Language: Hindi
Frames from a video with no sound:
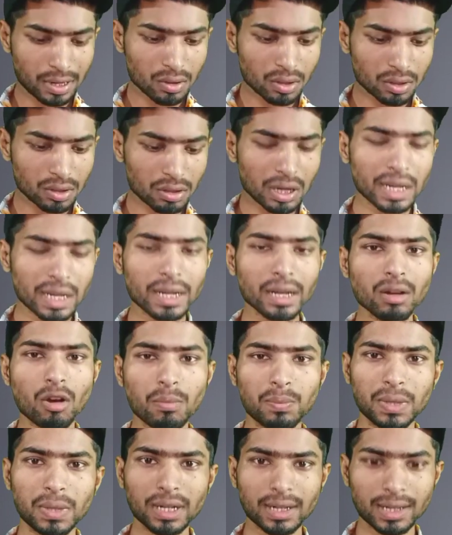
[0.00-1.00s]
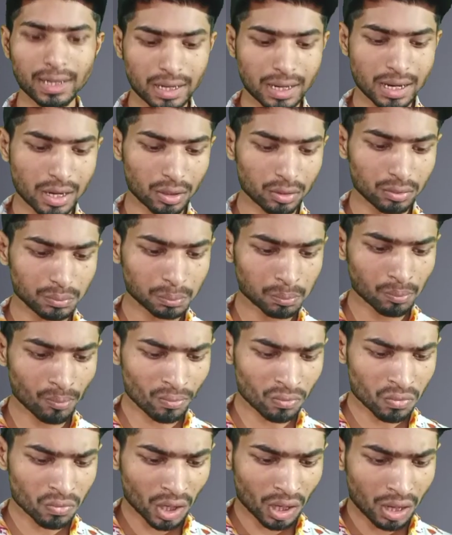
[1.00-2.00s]
जो है एक ओपन कर लिया हूँ
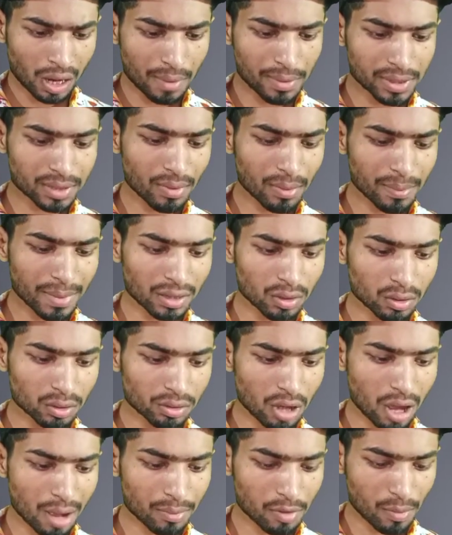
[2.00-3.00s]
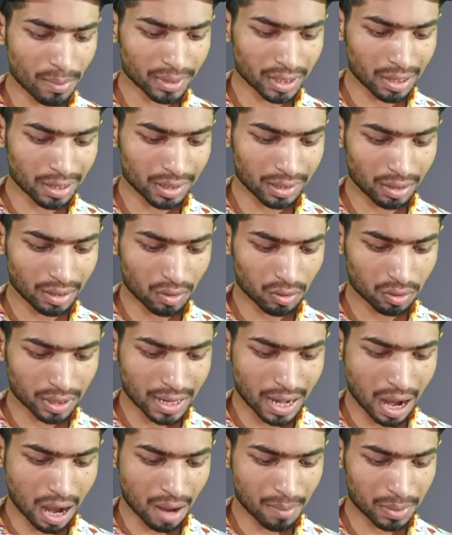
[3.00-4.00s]
अब इसमें मैं दोस्तों आपको बता देता हूँ कि
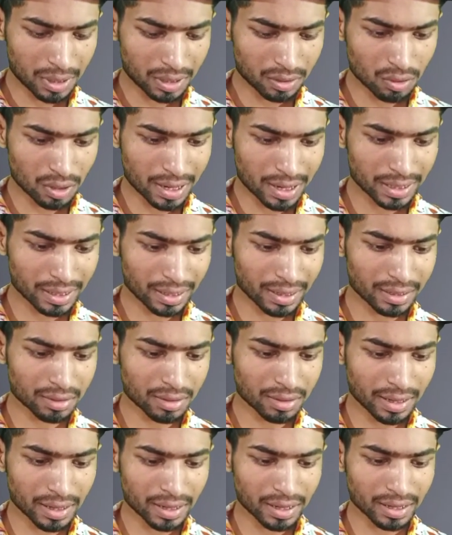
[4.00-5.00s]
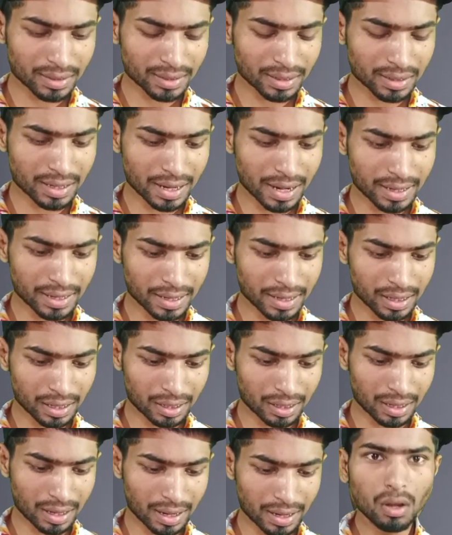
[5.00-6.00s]
यहाँ पर जो है किस तरीके से सेटिंग
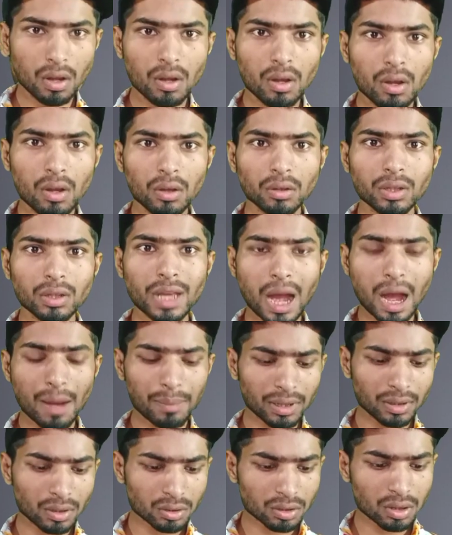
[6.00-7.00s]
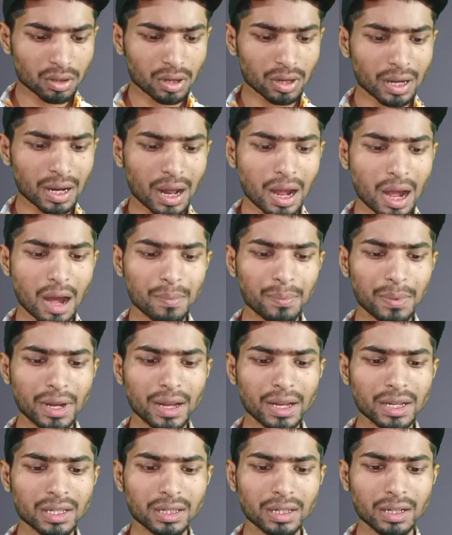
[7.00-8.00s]
करना है तो यहाँ पर दोस्तों अगर आप
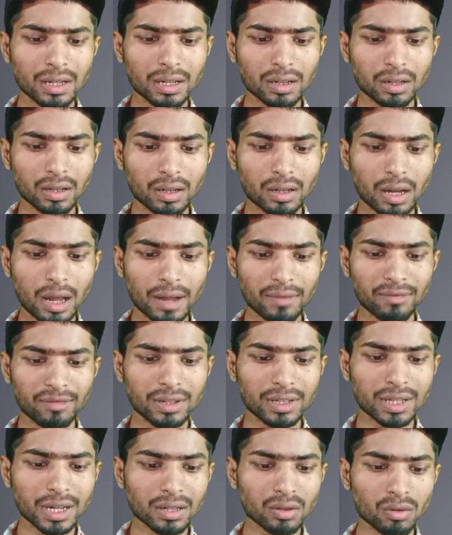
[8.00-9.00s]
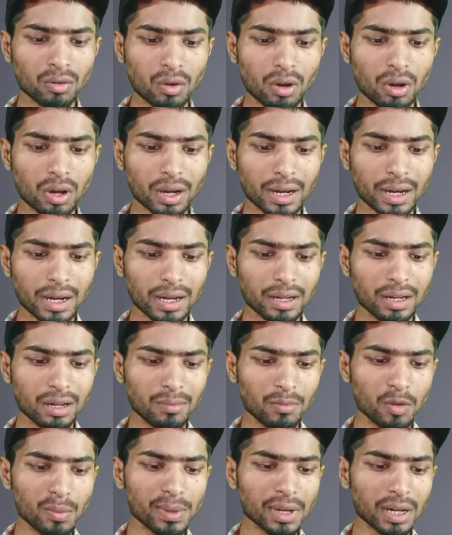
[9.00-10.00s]
इस फीचर्स को अगर
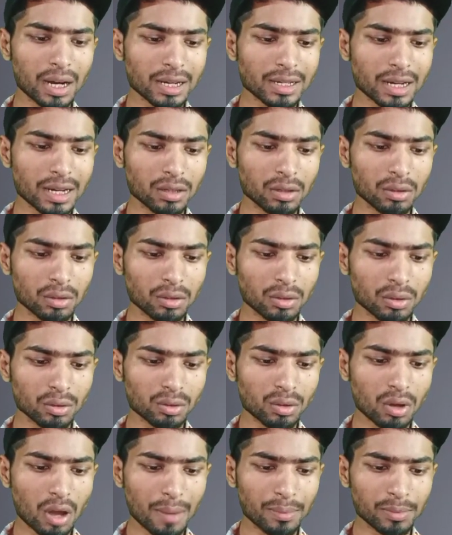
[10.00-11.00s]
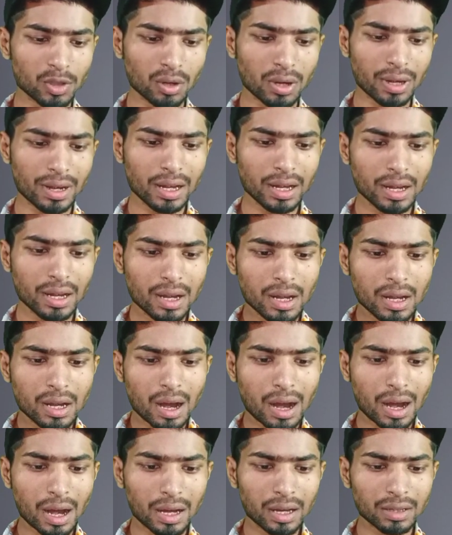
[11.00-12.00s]
रिमूव करना चाहते हो तो दोस्तों आप जो है
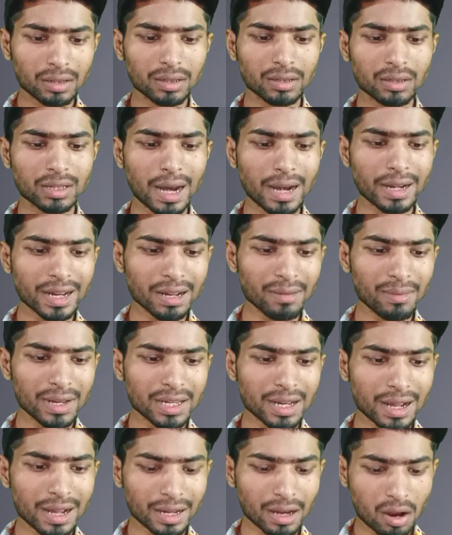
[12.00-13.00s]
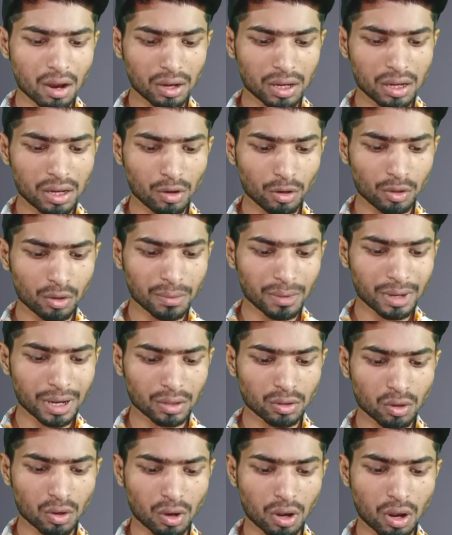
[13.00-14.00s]
आ, सेटिंग में जाके और यूट्यूब का
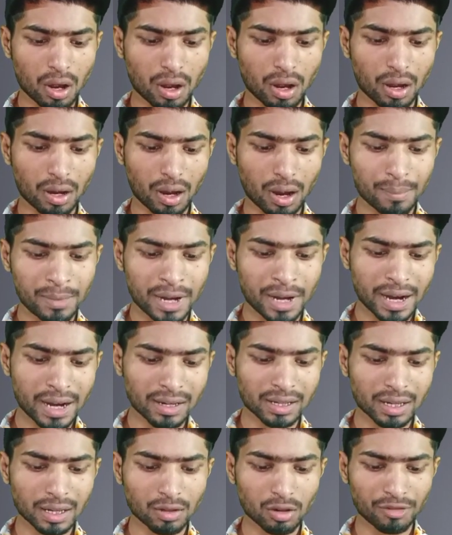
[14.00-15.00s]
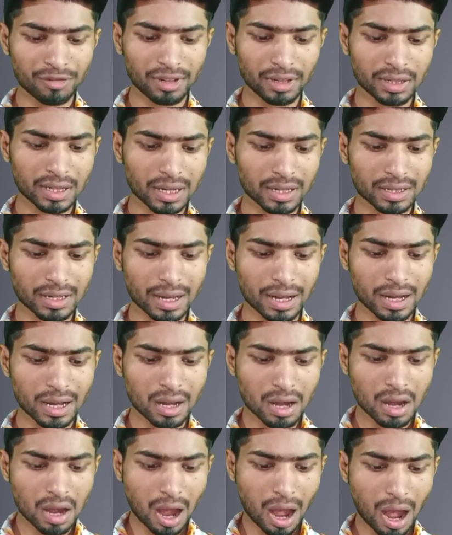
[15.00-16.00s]
जो अपडेट्स है जो फीचर्स है
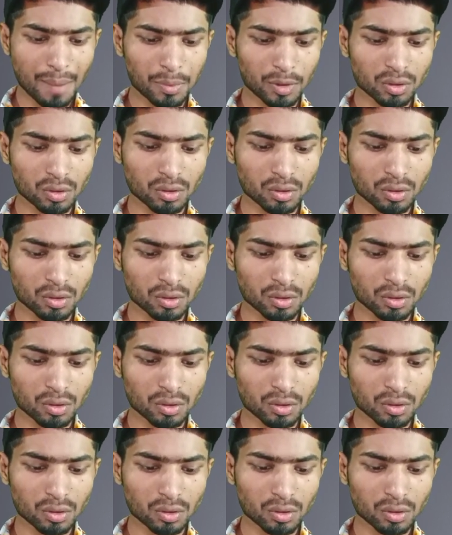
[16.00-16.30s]
आप उसको